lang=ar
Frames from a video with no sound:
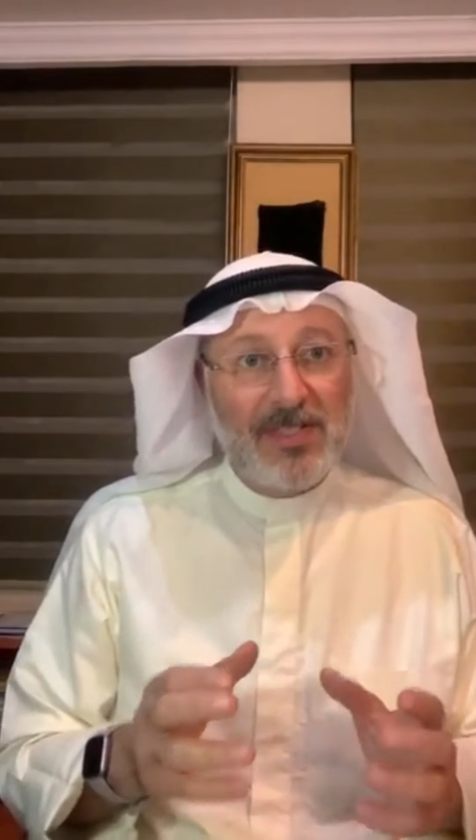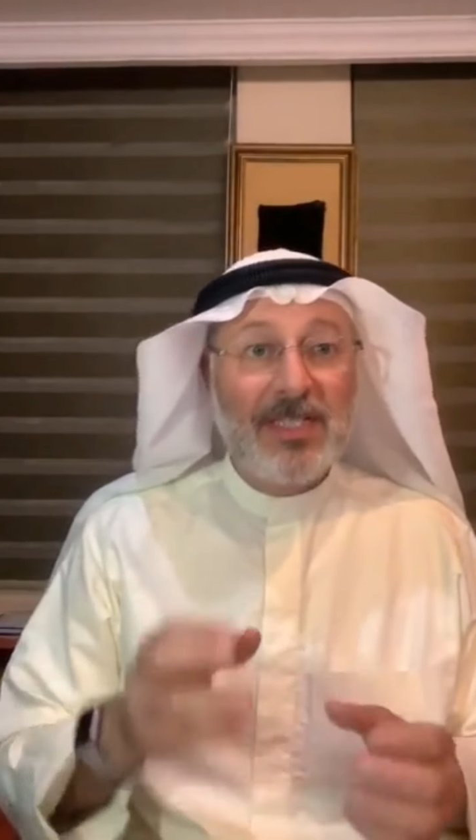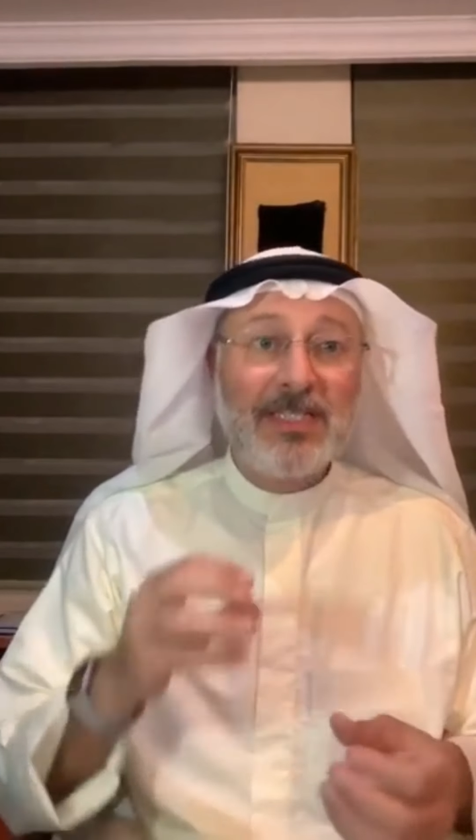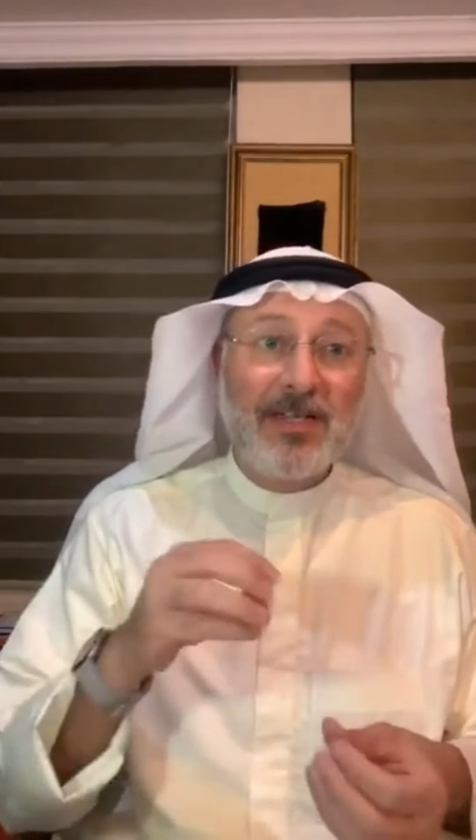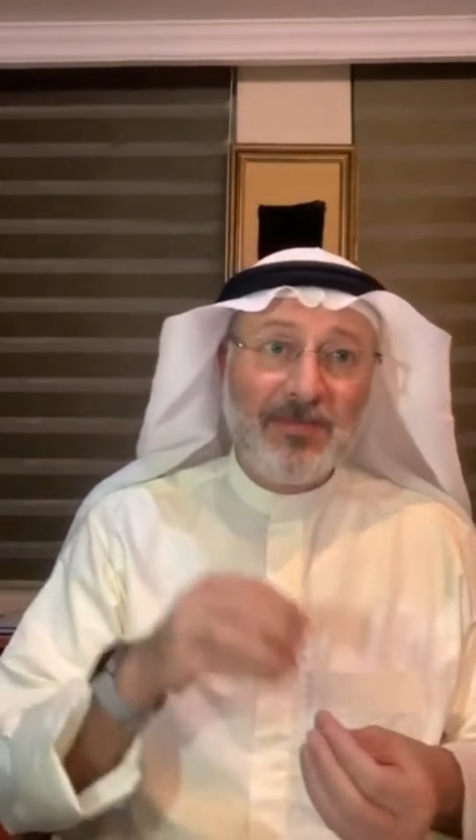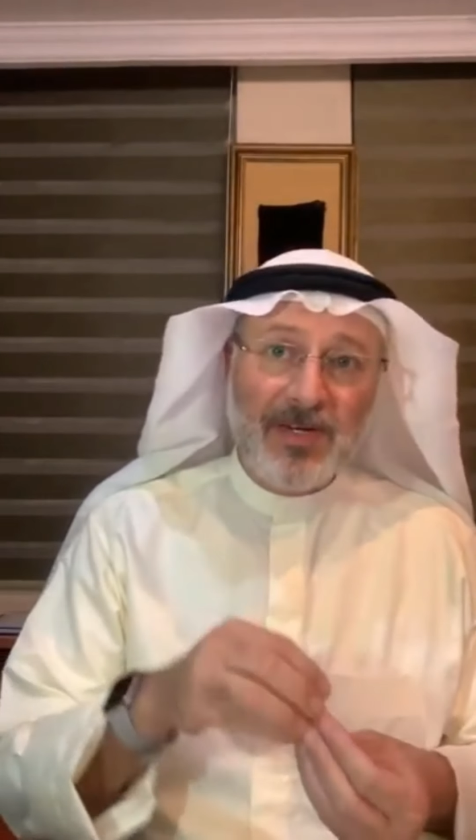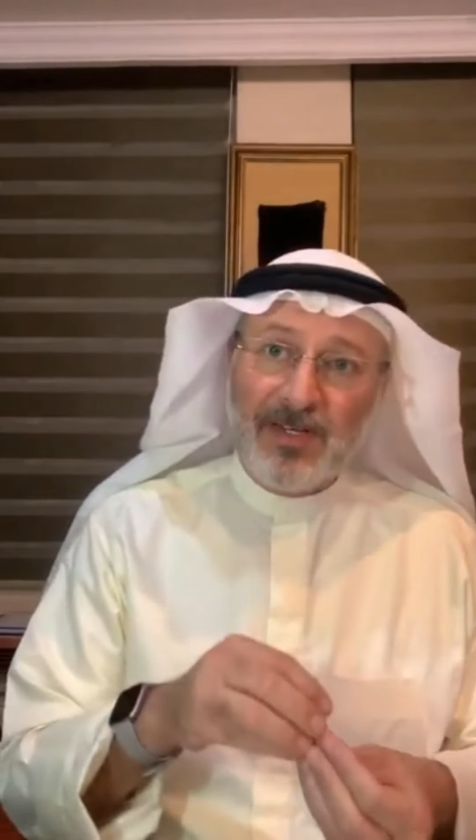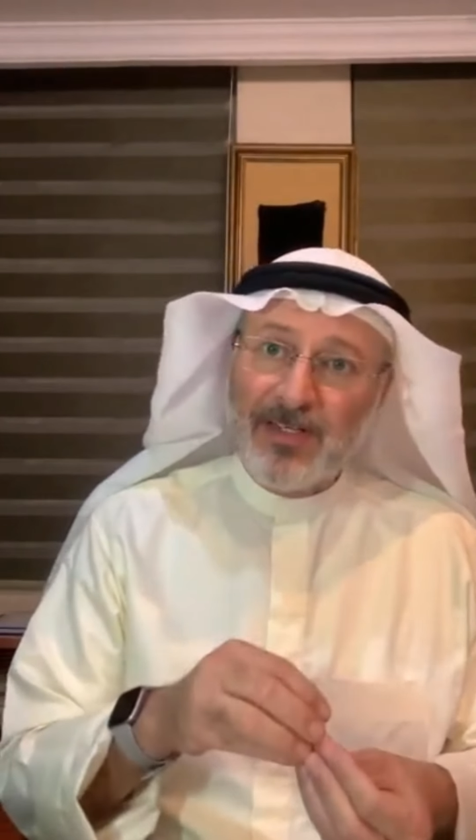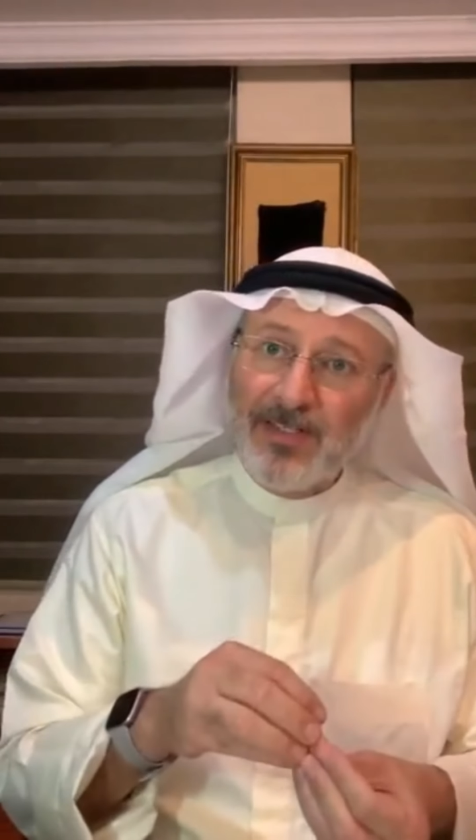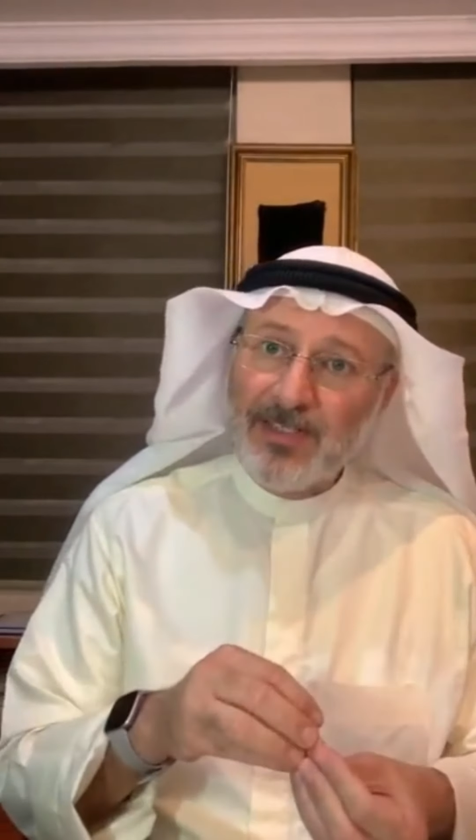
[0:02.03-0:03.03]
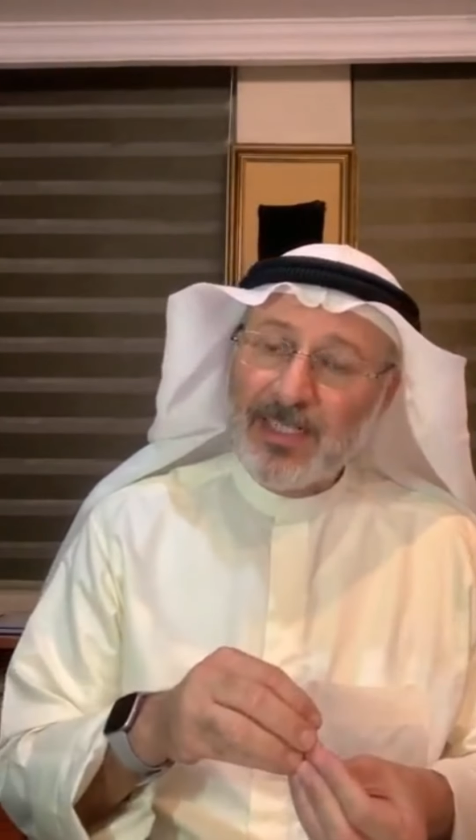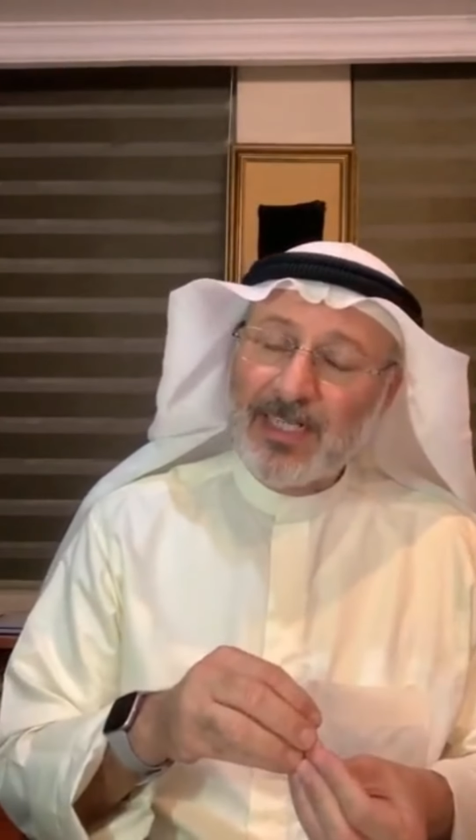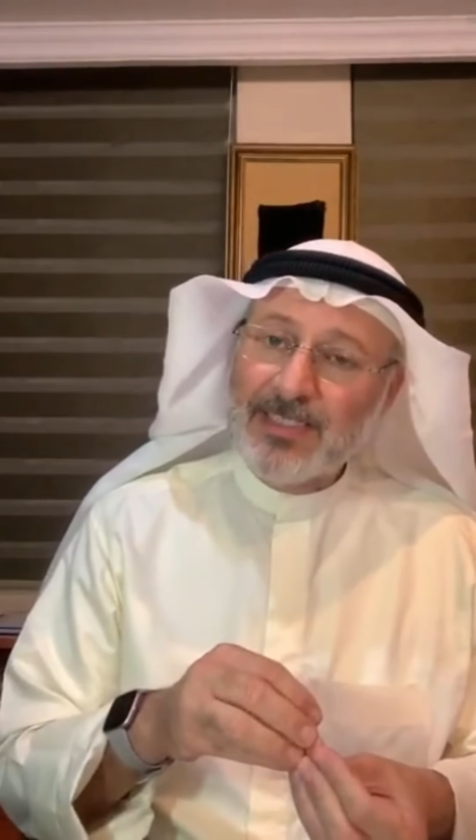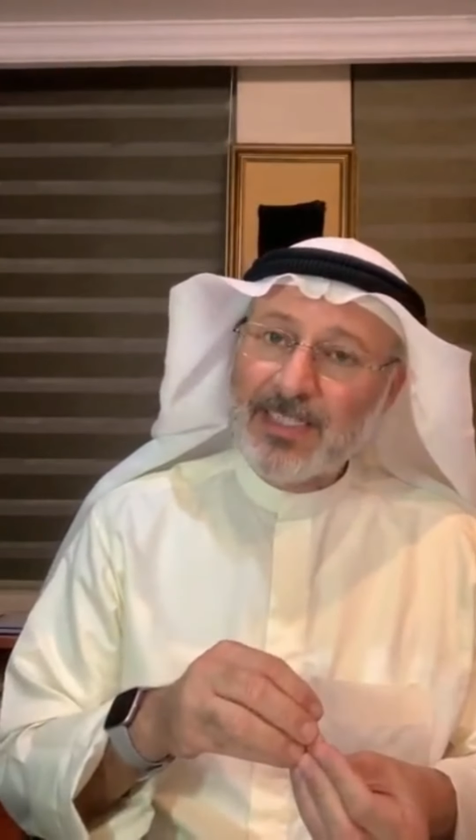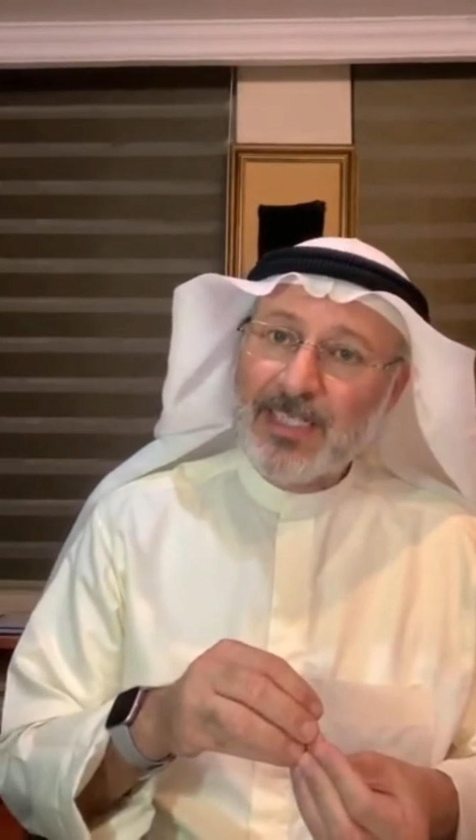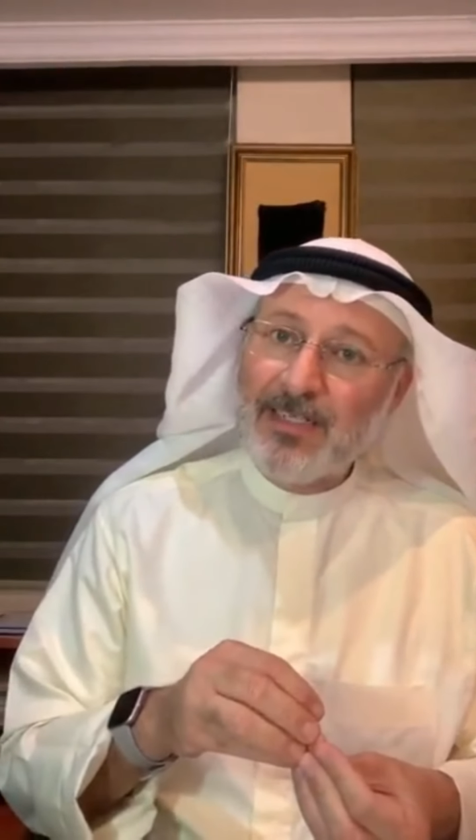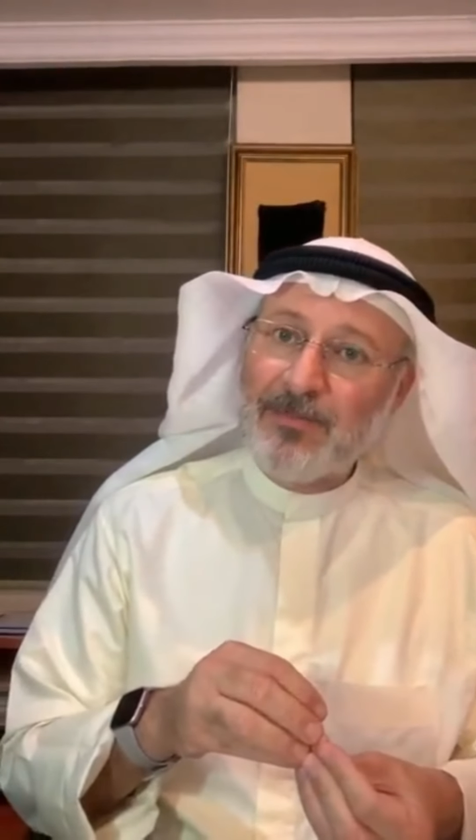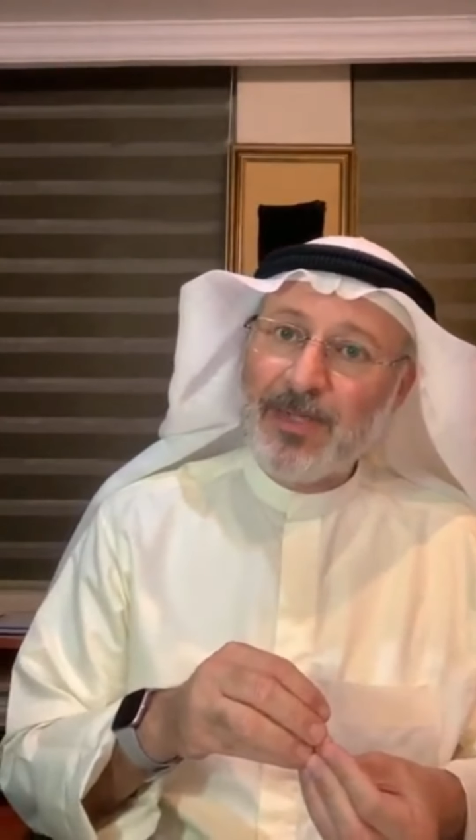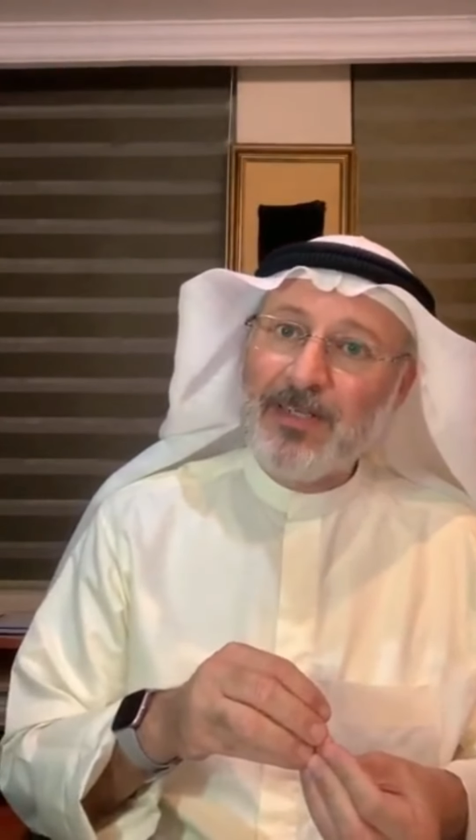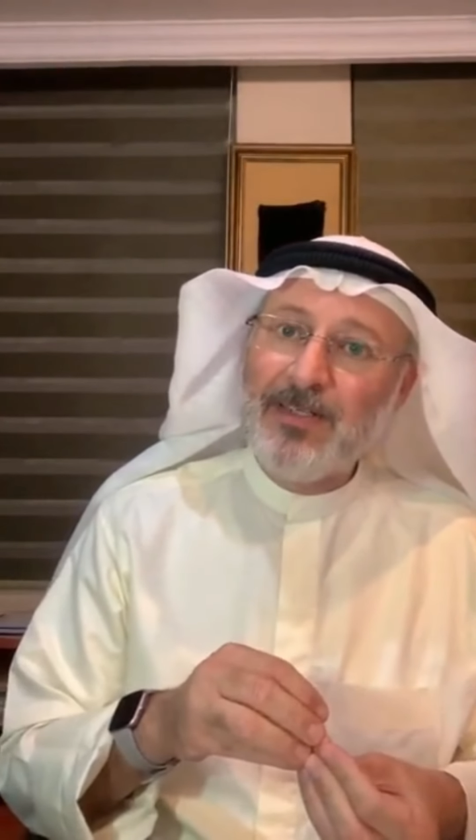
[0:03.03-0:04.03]
ضد المرأة احنا قاعد
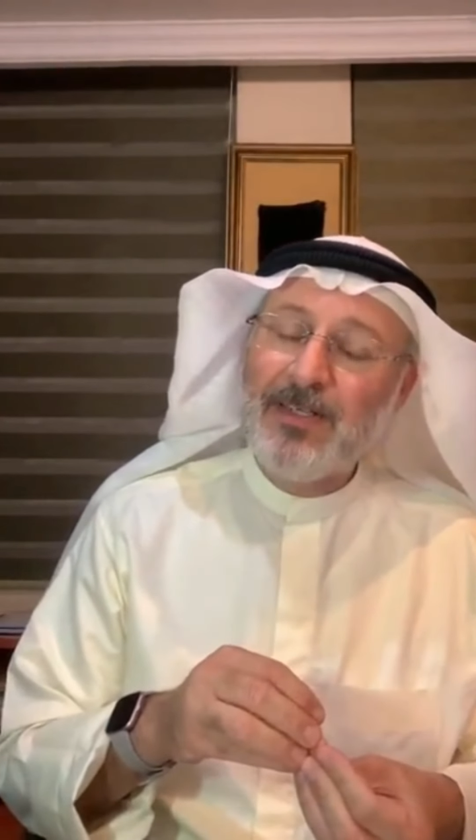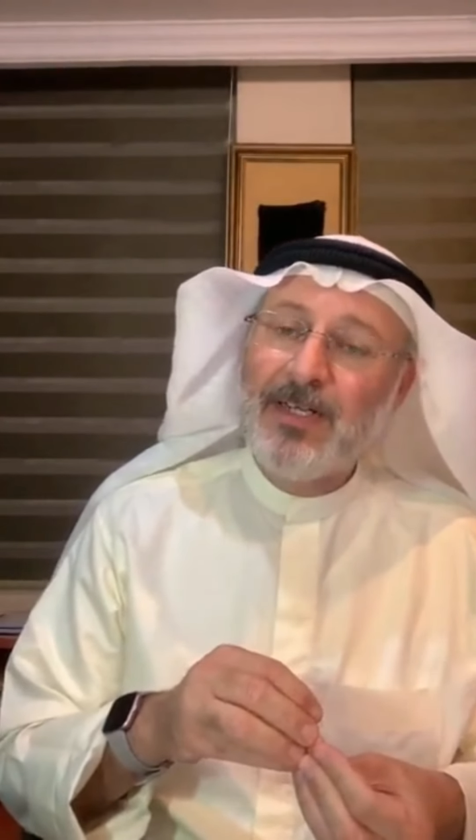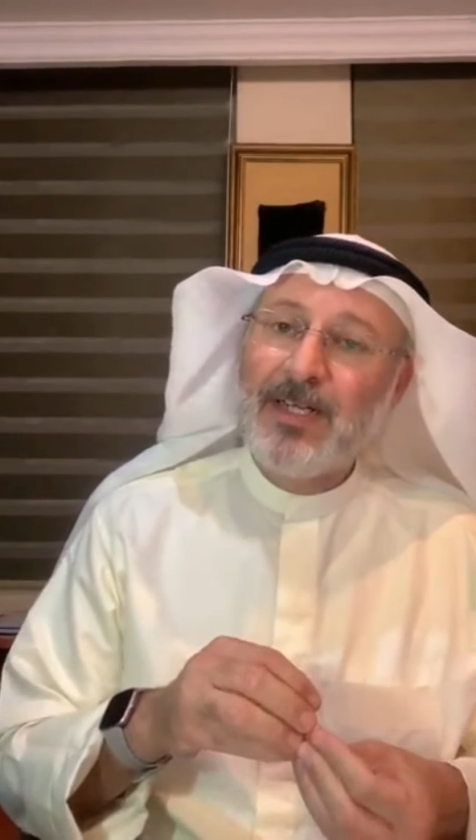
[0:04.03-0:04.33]
نتكلم عن